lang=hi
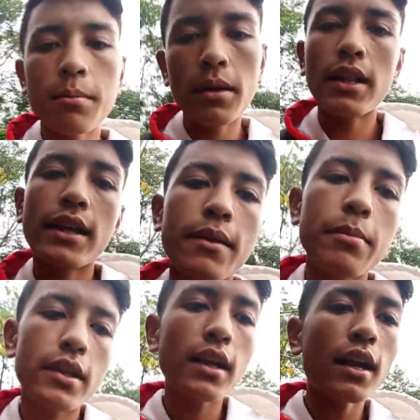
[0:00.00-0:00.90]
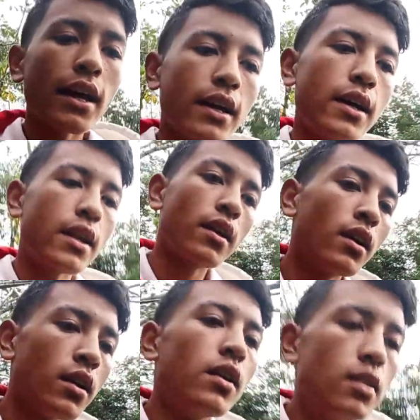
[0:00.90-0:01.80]
पैदल पैदल आया घर
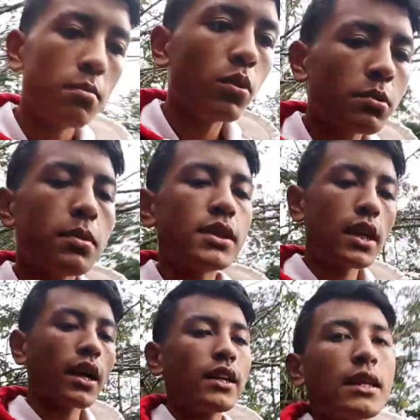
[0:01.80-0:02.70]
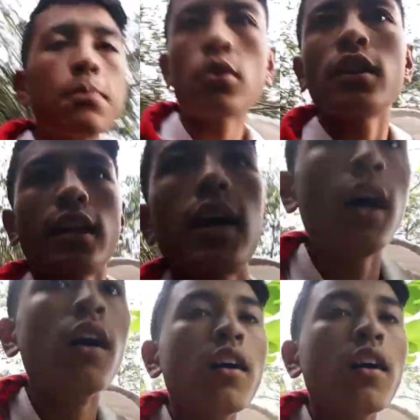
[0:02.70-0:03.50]
बहुत मज़ा आया गाइस आप लोग ने देखा